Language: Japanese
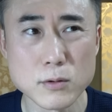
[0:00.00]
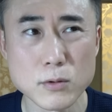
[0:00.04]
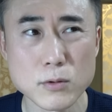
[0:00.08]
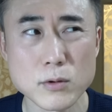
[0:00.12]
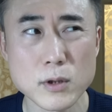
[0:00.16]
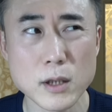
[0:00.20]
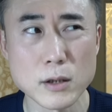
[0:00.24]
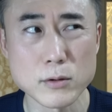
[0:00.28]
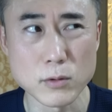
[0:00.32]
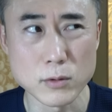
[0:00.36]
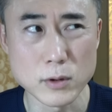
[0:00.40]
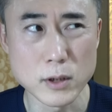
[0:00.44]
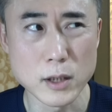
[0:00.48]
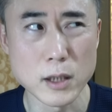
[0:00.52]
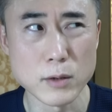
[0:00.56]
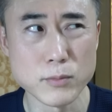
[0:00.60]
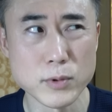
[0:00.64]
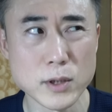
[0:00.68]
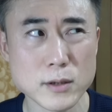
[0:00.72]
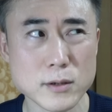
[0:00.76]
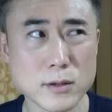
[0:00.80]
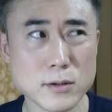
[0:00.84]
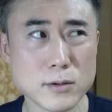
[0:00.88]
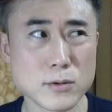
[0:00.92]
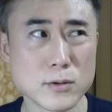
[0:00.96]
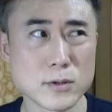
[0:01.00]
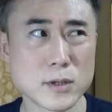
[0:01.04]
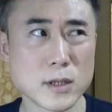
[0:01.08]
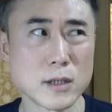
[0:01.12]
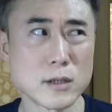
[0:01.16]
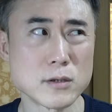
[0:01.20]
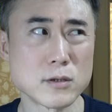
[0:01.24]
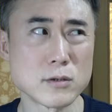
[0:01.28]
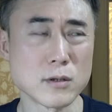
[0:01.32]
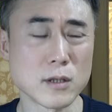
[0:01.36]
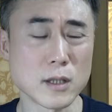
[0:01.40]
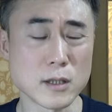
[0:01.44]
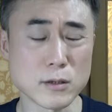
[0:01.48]
そうだとねヘビー級の選
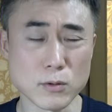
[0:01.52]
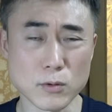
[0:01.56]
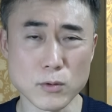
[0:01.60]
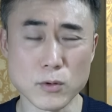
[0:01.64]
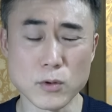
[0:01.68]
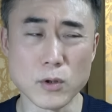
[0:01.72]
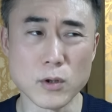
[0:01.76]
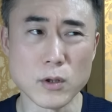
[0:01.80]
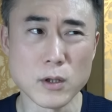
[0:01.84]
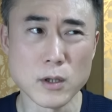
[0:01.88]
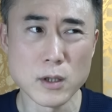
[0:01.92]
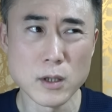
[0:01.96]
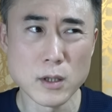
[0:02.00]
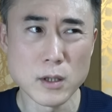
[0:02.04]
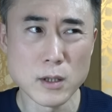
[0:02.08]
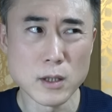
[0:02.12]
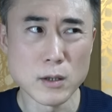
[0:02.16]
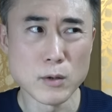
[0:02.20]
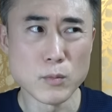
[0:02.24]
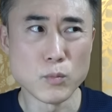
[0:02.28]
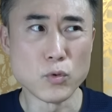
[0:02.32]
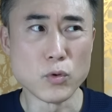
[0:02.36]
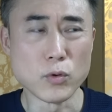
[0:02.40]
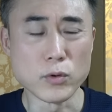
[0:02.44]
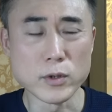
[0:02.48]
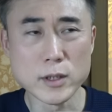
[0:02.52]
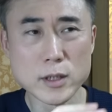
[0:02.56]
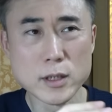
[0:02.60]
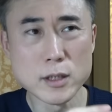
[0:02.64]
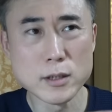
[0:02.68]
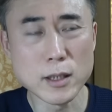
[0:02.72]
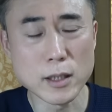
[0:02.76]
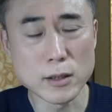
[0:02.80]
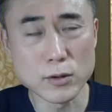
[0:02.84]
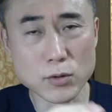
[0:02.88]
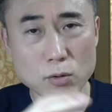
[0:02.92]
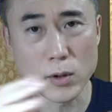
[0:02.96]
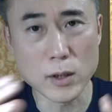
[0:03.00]
手だともう1
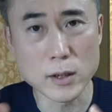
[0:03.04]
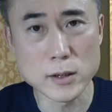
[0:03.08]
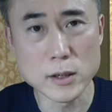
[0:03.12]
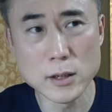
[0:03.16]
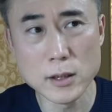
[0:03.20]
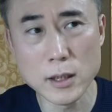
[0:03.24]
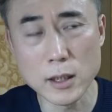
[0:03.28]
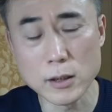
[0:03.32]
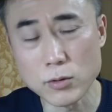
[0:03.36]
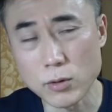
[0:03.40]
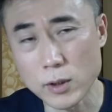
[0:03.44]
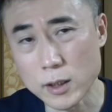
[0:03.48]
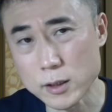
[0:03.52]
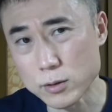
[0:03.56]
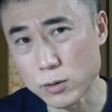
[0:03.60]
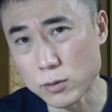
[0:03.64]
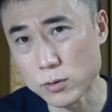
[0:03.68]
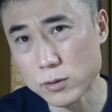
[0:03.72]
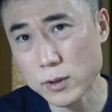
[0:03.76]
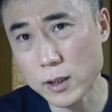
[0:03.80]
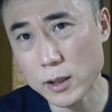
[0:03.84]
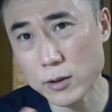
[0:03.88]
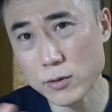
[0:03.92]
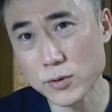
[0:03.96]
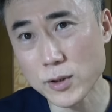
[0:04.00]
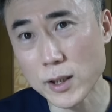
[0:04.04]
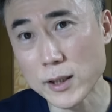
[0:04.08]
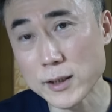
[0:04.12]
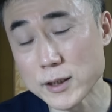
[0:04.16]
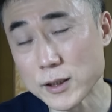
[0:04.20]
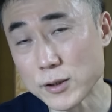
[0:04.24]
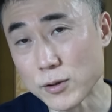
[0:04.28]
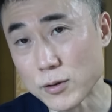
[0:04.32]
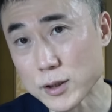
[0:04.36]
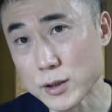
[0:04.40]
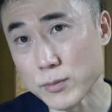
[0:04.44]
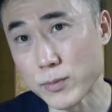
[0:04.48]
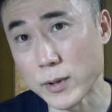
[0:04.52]
年とか2年とかそれぐらいの短
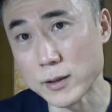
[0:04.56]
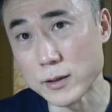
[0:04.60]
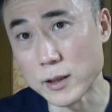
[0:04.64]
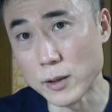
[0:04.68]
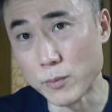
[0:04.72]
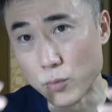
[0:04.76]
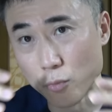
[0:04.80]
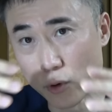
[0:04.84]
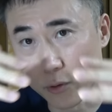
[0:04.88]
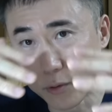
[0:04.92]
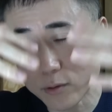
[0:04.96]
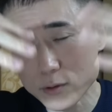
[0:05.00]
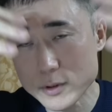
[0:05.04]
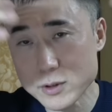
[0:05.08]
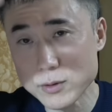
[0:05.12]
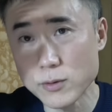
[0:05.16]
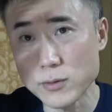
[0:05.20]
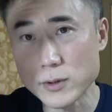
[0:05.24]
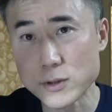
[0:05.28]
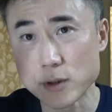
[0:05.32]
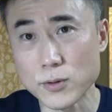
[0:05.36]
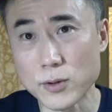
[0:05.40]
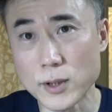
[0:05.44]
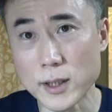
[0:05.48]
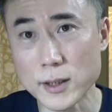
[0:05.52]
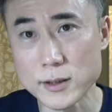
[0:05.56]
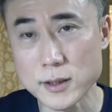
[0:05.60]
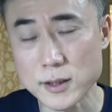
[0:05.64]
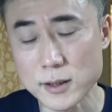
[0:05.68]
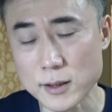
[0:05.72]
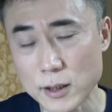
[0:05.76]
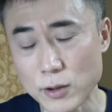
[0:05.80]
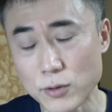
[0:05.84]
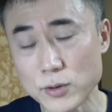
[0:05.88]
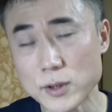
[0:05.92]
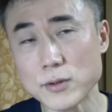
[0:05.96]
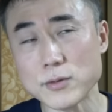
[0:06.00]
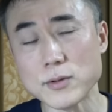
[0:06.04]
期のスパンでものすごい上半身
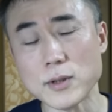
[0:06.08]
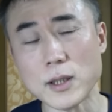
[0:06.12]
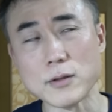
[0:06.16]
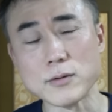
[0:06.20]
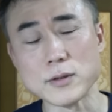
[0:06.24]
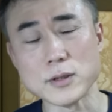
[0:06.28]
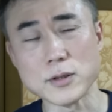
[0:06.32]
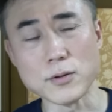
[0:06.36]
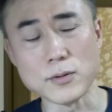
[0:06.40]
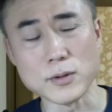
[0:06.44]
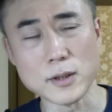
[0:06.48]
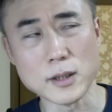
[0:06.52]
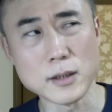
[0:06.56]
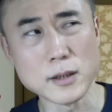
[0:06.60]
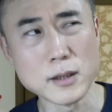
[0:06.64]
が大きくなるんですよね。